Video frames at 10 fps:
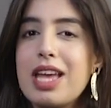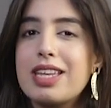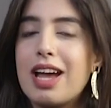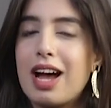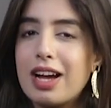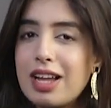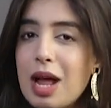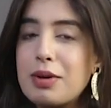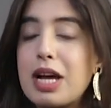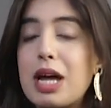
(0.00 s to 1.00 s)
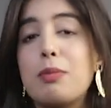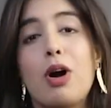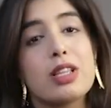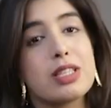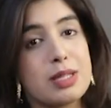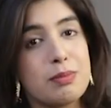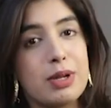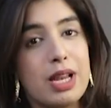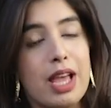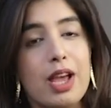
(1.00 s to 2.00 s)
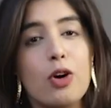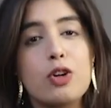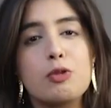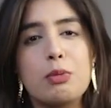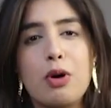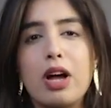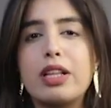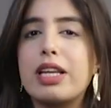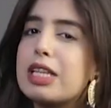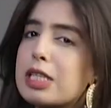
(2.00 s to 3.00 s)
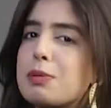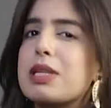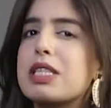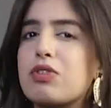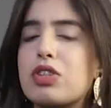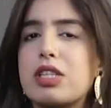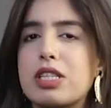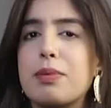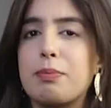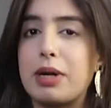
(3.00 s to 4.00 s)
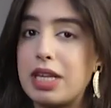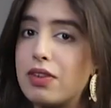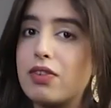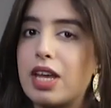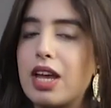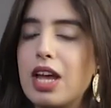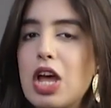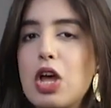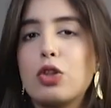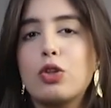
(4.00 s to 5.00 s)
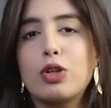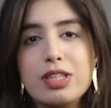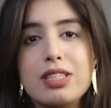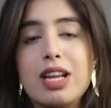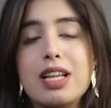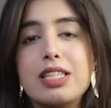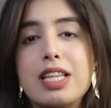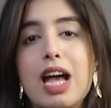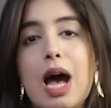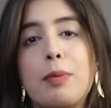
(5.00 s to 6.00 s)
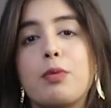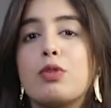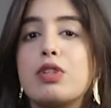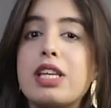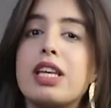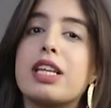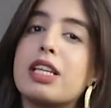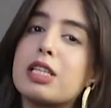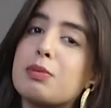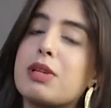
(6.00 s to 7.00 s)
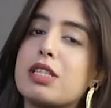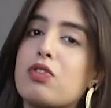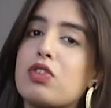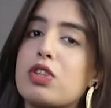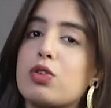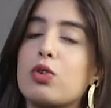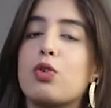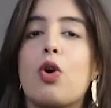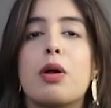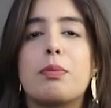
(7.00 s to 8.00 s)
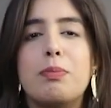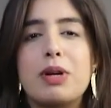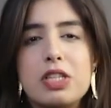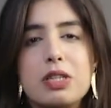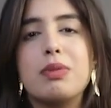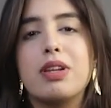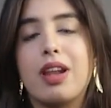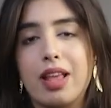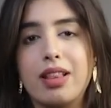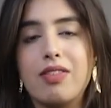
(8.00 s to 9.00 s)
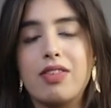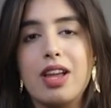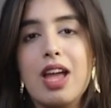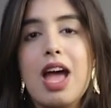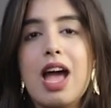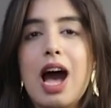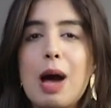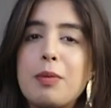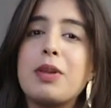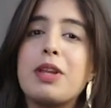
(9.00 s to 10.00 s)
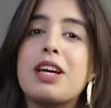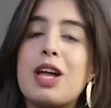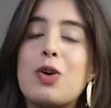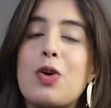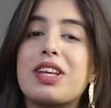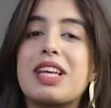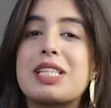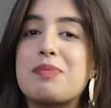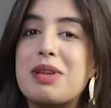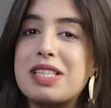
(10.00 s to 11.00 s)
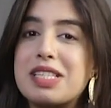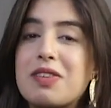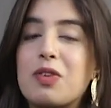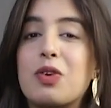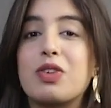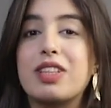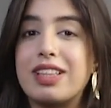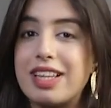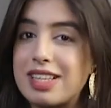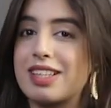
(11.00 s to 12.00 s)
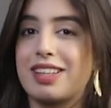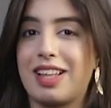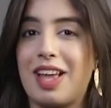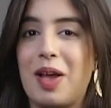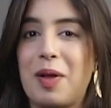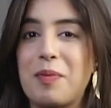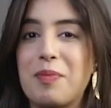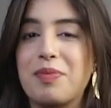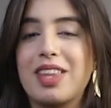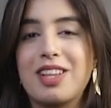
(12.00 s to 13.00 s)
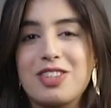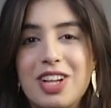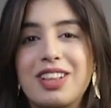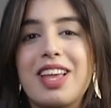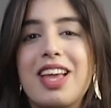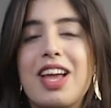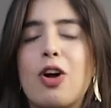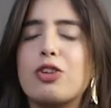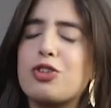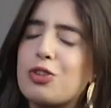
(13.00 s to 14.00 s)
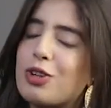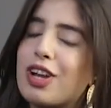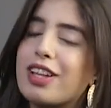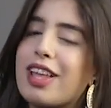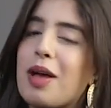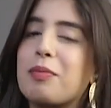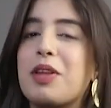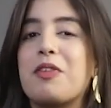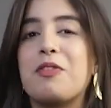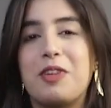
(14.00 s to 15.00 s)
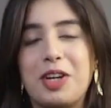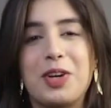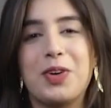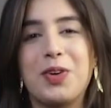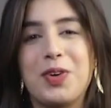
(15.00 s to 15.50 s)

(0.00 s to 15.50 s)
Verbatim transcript: कि अगर आपका घर बहुत सिंपल है और उसमें बहुत इनएक्सपेंसिव चीज़ें पड़ी हुई हैं तो किस तरह से आप उन्हीं इनएक्सपेंसिव चीज़ों को और बजट में रहते हुए आप अपने घर को एक एक्सपेंसिव लुक दे सकते हैं चलते हैं और शुरू करते हैं अपनी वीडियो